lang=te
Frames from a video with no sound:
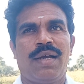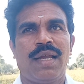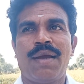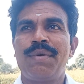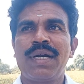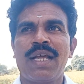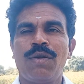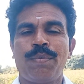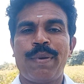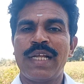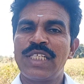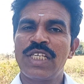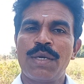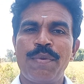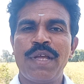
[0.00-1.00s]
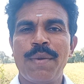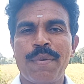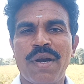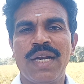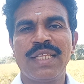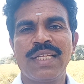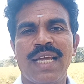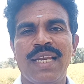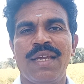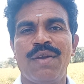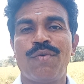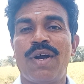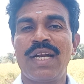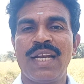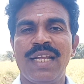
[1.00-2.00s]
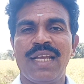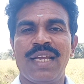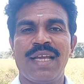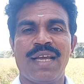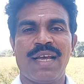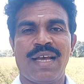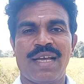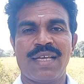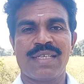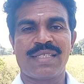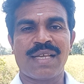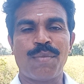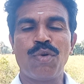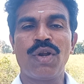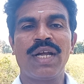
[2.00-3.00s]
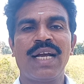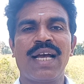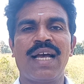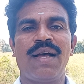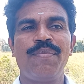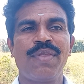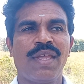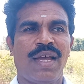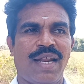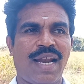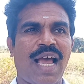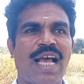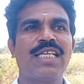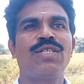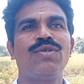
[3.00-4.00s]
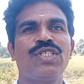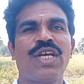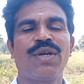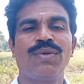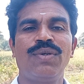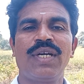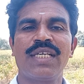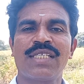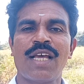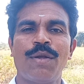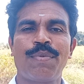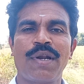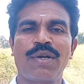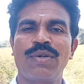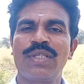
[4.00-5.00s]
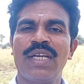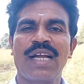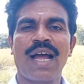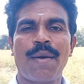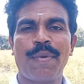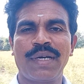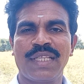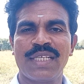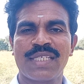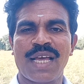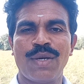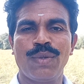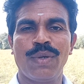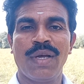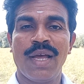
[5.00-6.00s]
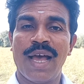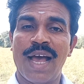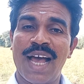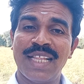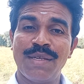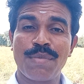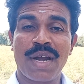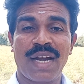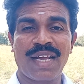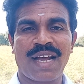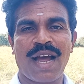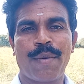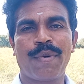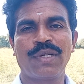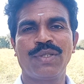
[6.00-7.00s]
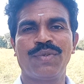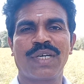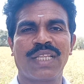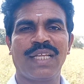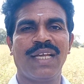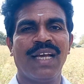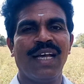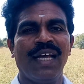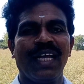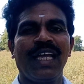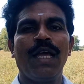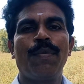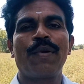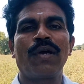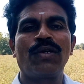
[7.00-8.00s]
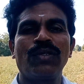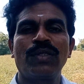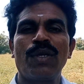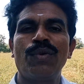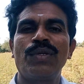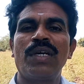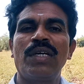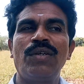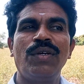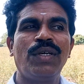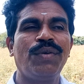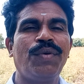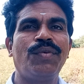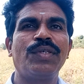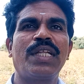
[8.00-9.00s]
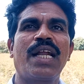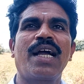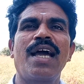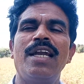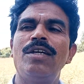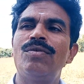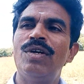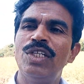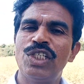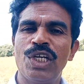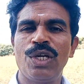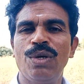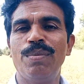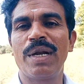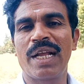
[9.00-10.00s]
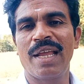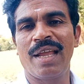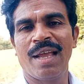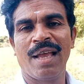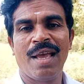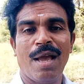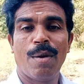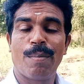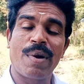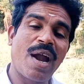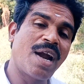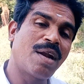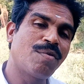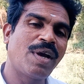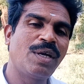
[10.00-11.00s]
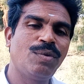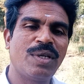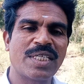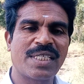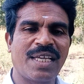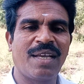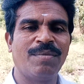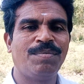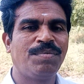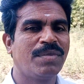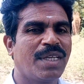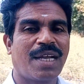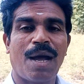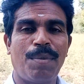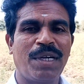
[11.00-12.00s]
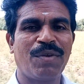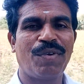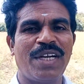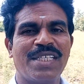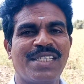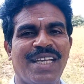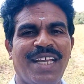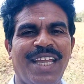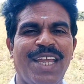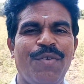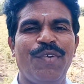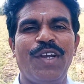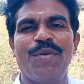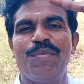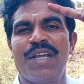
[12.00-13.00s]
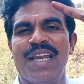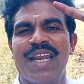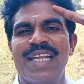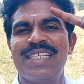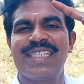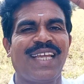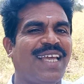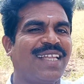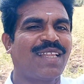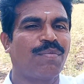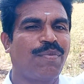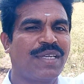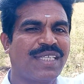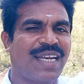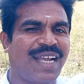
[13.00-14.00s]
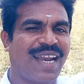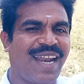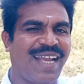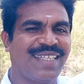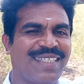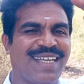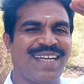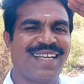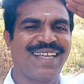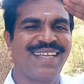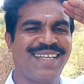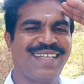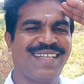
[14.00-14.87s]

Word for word: ఏమంటారు పెంచకపోయినా పర్లేదు కానీ వాటిని సమూలంగా నాశనం చేయకుండా ఉంటే చాలు ప్రకృతిని కాపాడితే చాలు అది మనల్ని కాపాడుతూ ఉంటుంది ఈ ప్రకృతిలో ఉన్నటువంటి వివిధ రకాలైనటువంటి చెట్లు మనకి ప్రాణవాయువునిస్తాయి కాబట్టి ఫ్రెండ్స్ ఈ వీడియో మీకు నచ్చితే తప్పనిసరిగా లైక్ చేయండి